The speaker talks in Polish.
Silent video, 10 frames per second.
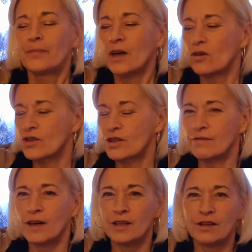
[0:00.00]

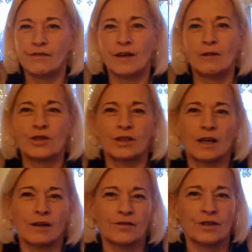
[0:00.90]
ogrzewanie w aucie
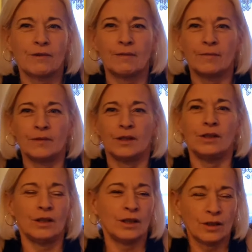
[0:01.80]
tak wzięłam
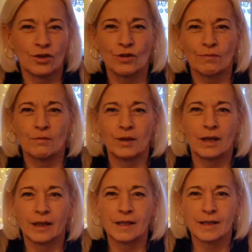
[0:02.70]
i, i żeby mi
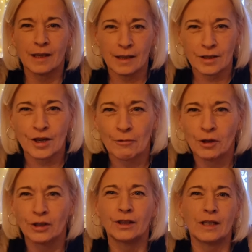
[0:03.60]
na ręce
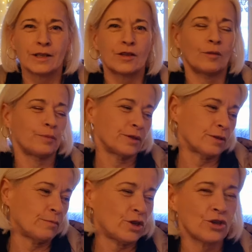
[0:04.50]
leciało i na stopy,
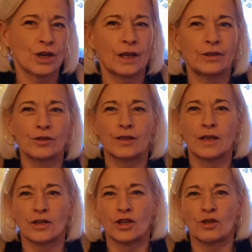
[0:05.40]
co mi się rzadko
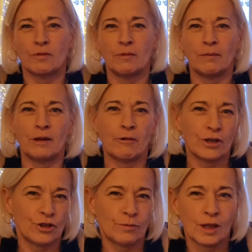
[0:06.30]
zdarza, żebym ja miała
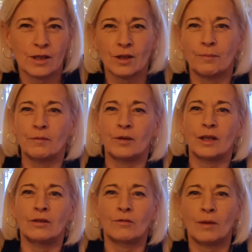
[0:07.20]
zimne stopy, bo
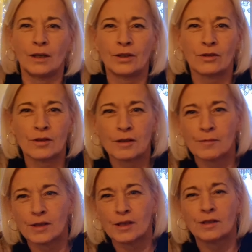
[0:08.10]
ja normalnie to jestem
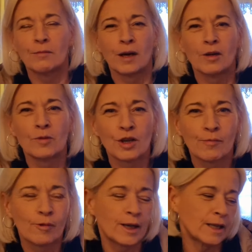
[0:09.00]
z tych, co mają
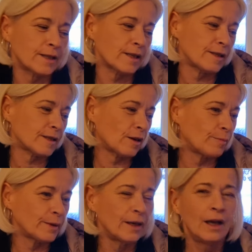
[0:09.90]
ciepłe ręce i stopy.